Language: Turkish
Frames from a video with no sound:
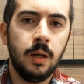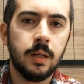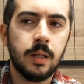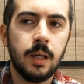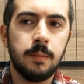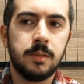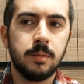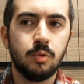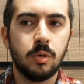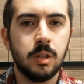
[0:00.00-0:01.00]
hani
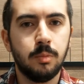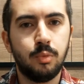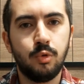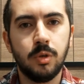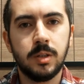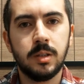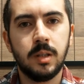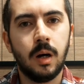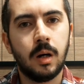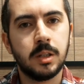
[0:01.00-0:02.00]
hepsi burada
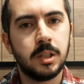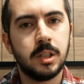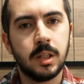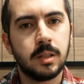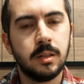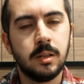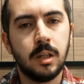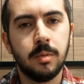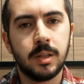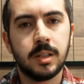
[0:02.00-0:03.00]
bünyesinde harcayacaksın
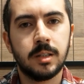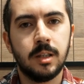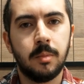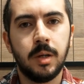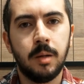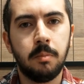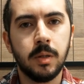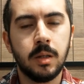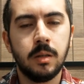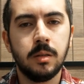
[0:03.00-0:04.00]
diye bir kısıtlama
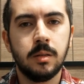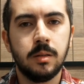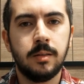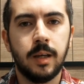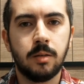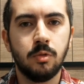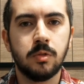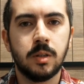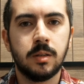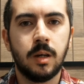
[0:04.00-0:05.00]
yapmadan
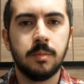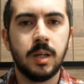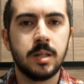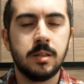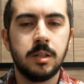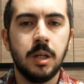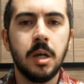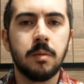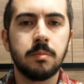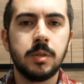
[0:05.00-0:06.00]
Teknosa tam tersi şey
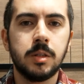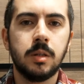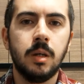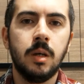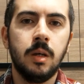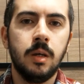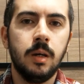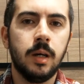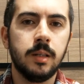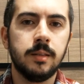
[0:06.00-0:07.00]
yapmış.
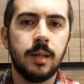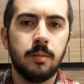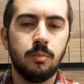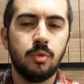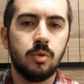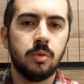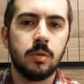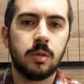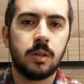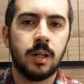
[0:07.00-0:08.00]
Hani sen bu
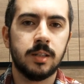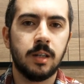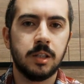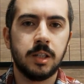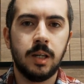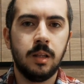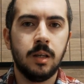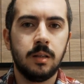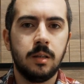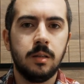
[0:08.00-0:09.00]
kazancı
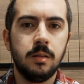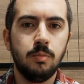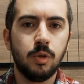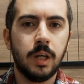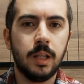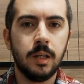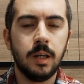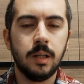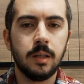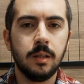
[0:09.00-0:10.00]
elde ettin, bu gelire